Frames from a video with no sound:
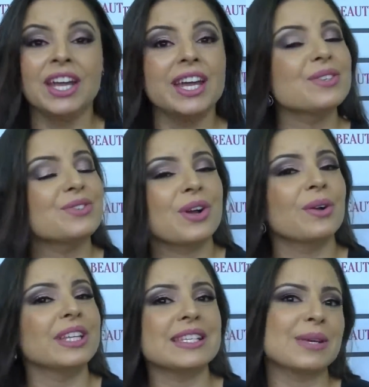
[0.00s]
Isso já
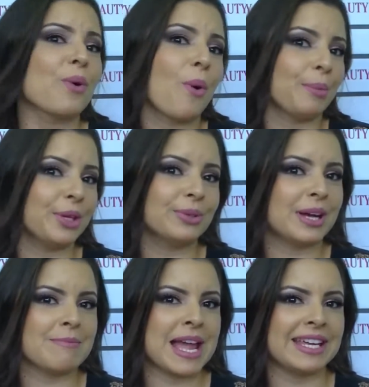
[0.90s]
aconteceu comigo
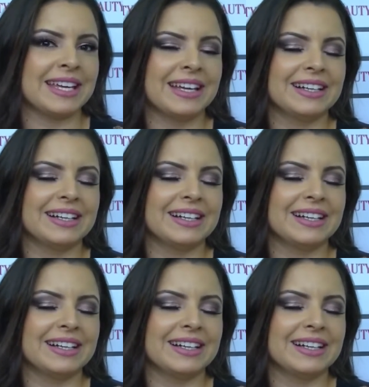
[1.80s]
também,